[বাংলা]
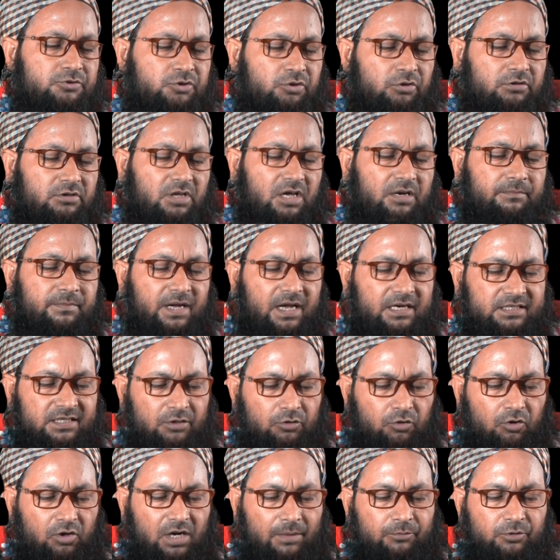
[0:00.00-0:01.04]
সুলতান বা একটা
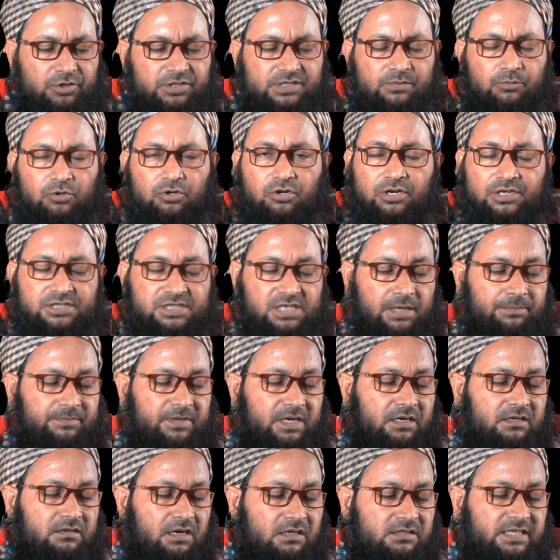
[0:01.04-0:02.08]
গরুর নাম হয়েছে মনে করেন যে
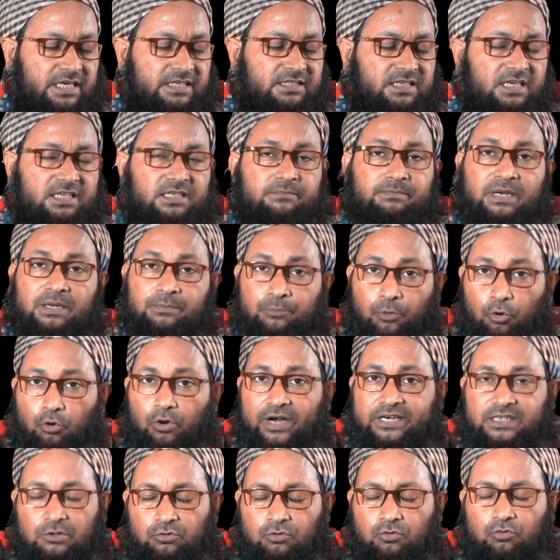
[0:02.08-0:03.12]
আপনার টাইটানিক মানে বড়
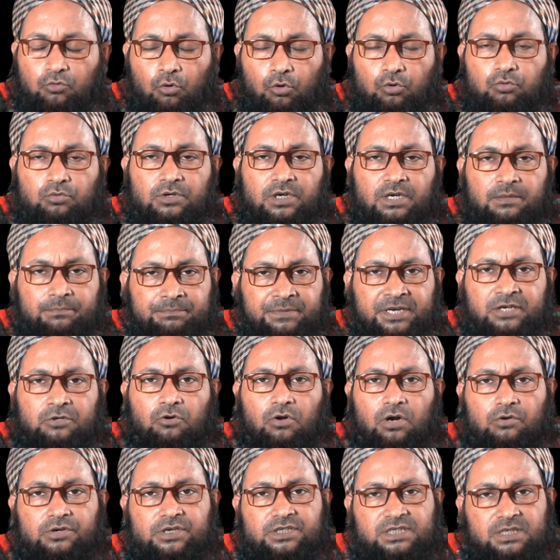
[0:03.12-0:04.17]
একটা কোনো গরু মেন
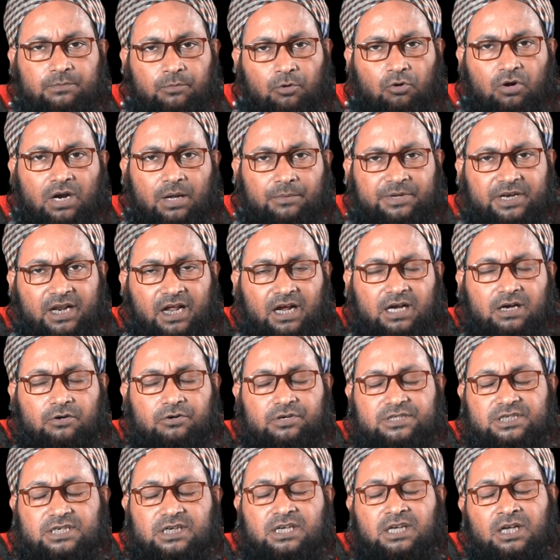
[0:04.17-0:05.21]
করা হয়েছে বড় নামের রাখা
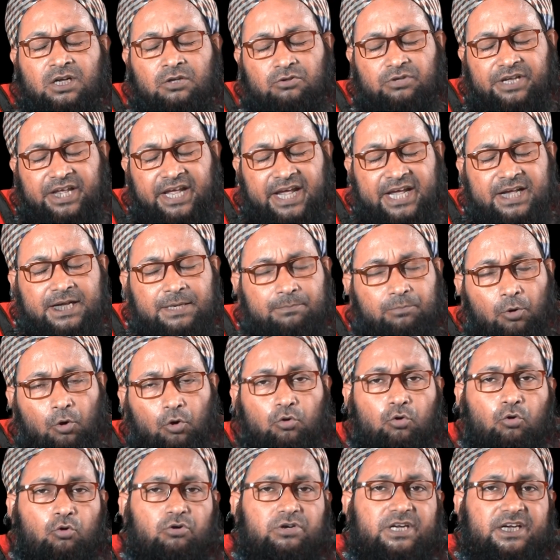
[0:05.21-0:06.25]
হয়েছে তো এই বড়
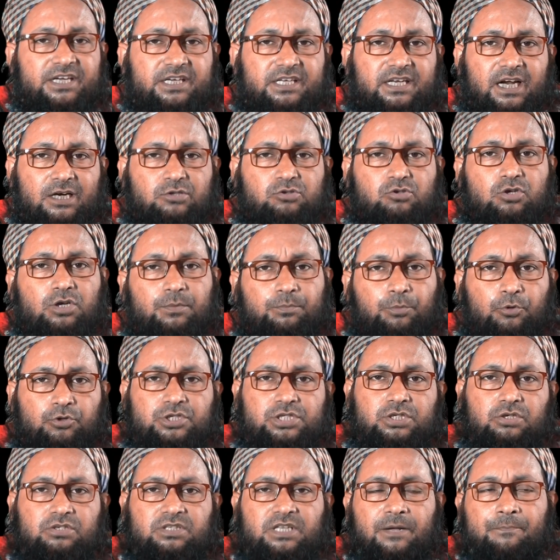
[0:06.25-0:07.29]
গরুটা কেনার জন্য
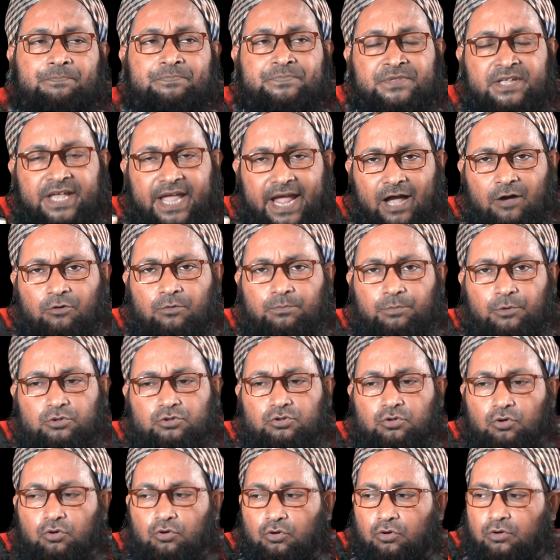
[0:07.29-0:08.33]
প্রতিযোগিতা এখন
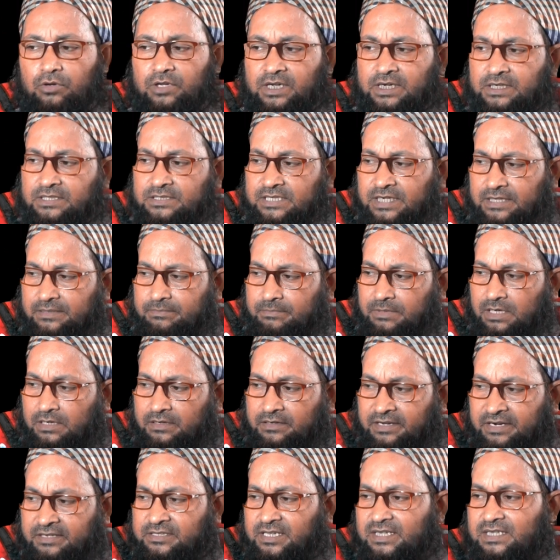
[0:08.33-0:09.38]
প্রশ্ন হলো যে
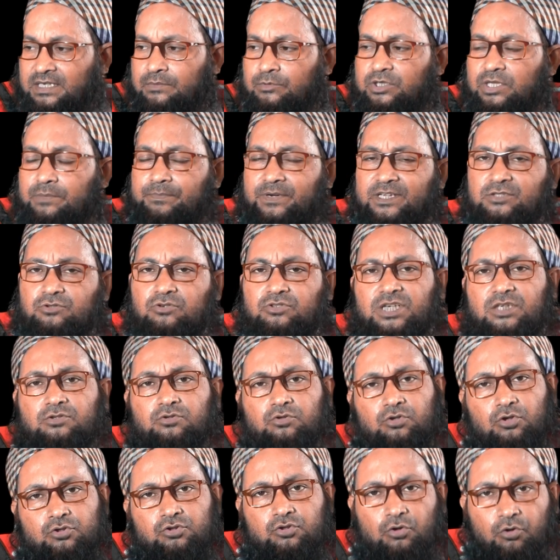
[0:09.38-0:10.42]
ক্রেতাদের মধ্যে পাঁচজন
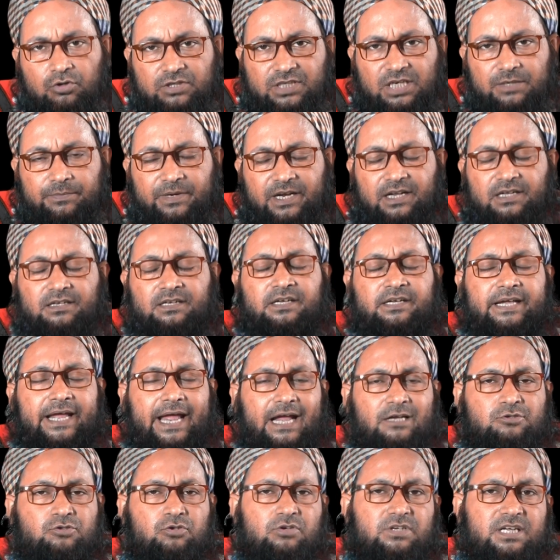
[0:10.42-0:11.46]
সাতজন দশজন হতেই পারে
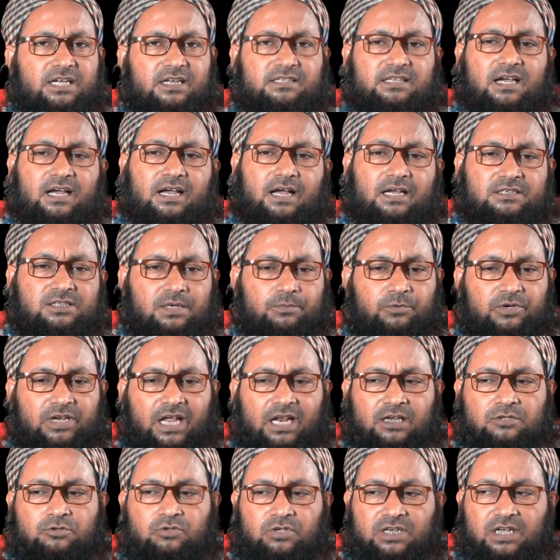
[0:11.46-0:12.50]
একজন ক্রেতা আসার পরে
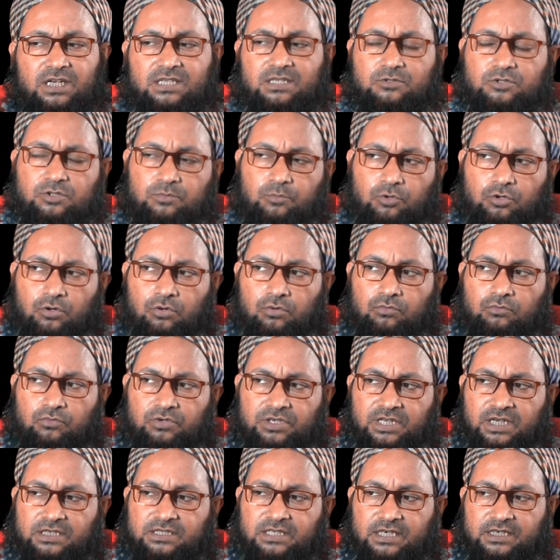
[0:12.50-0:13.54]
আরেকজন ক্রেতা যদি মনে করলো
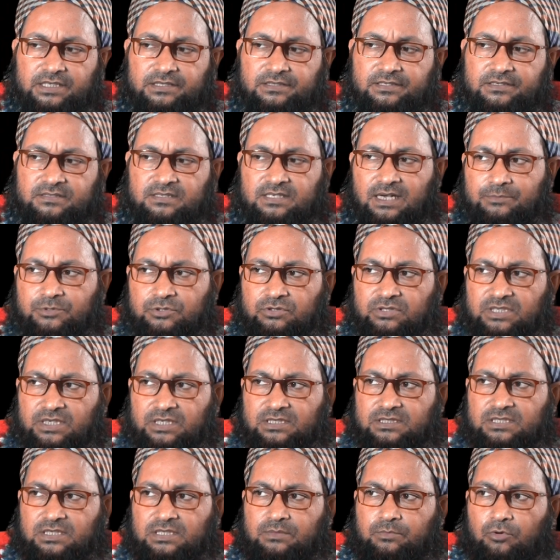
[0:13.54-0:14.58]
উনি এটা কিনতেছে আমি যদি
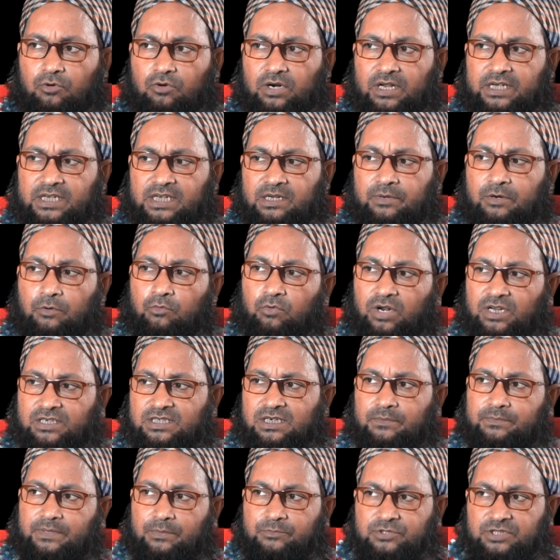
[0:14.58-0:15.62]
এর চেয়ে বড় না কিনে বা ওনার
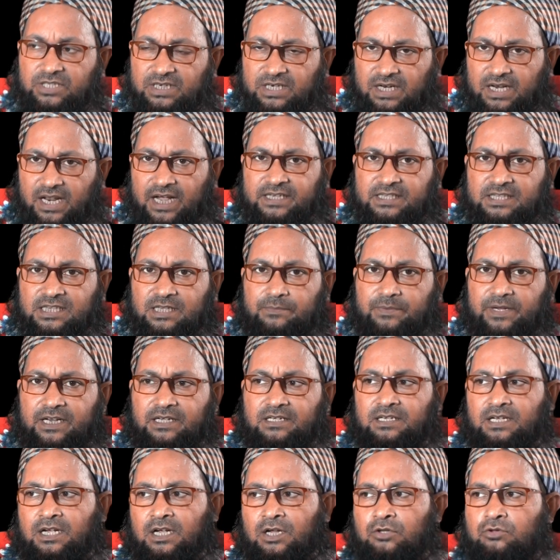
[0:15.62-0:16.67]
সামনে আমি যদি এটা না কিনতে পারি
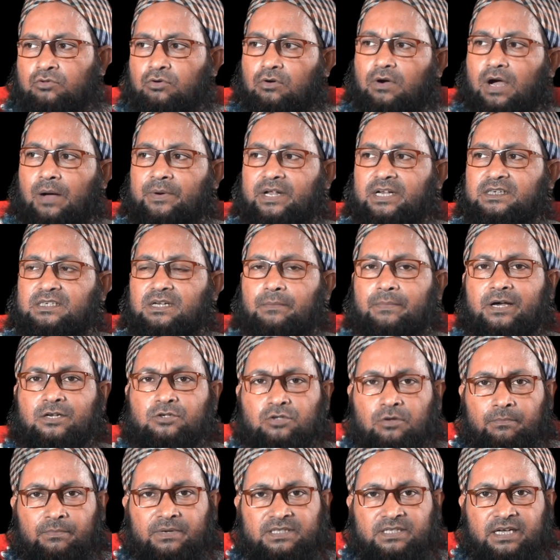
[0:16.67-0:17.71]
তো আমার এটা মান
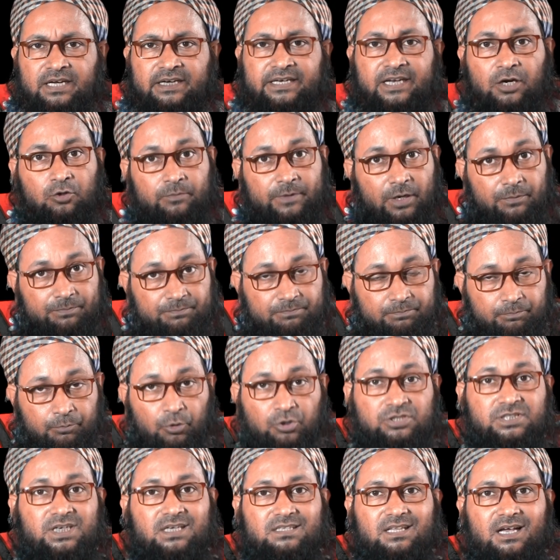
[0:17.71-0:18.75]
সম্মান থাকে না এরকম একটা
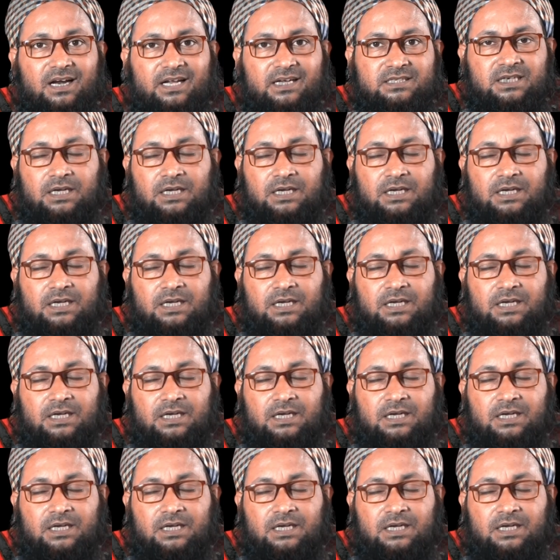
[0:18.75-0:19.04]
পর্যায়ে দাঁড়ায়